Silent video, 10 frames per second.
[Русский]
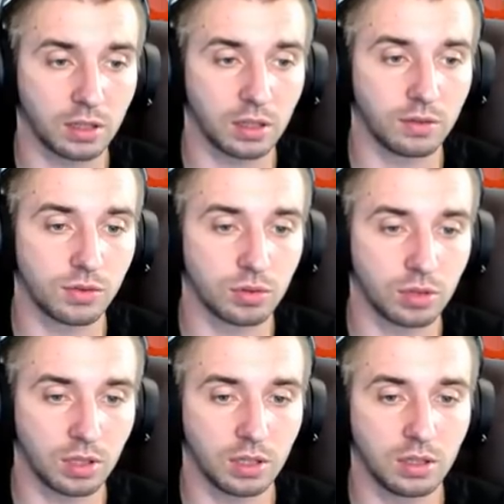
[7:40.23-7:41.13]
или
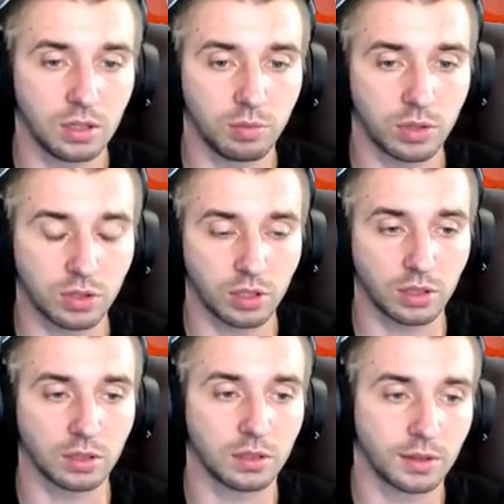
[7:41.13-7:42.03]
все-таки они не пришли.
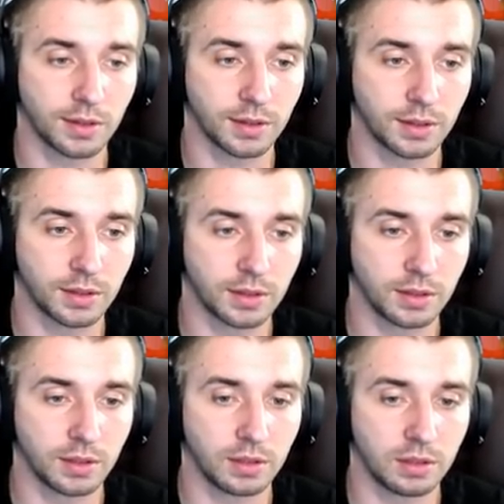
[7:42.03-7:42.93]

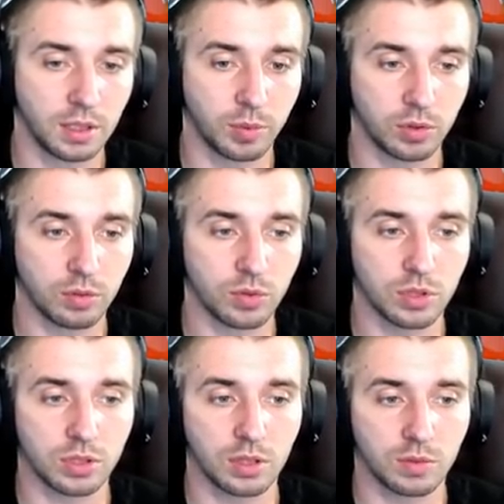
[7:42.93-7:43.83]
Я потом уже
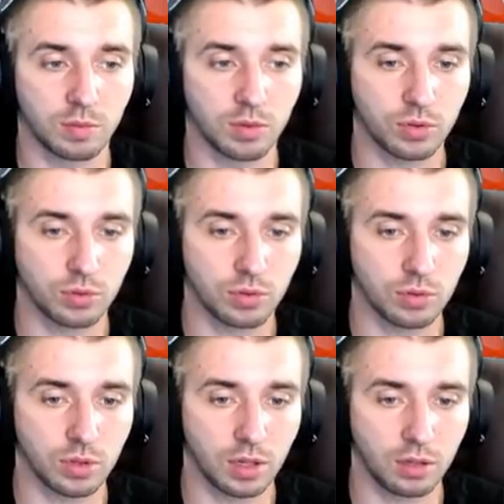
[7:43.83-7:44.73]
с ним спешусь,
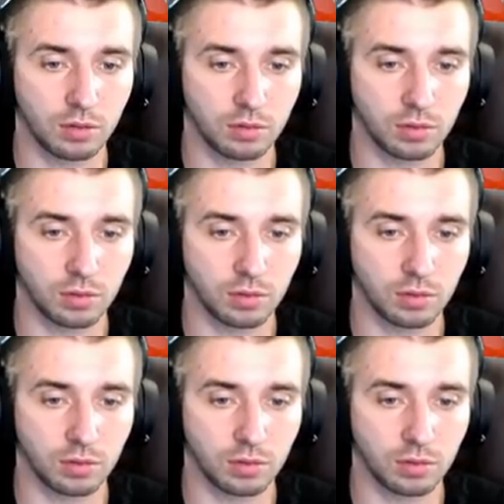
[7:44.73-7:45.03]
узнаю.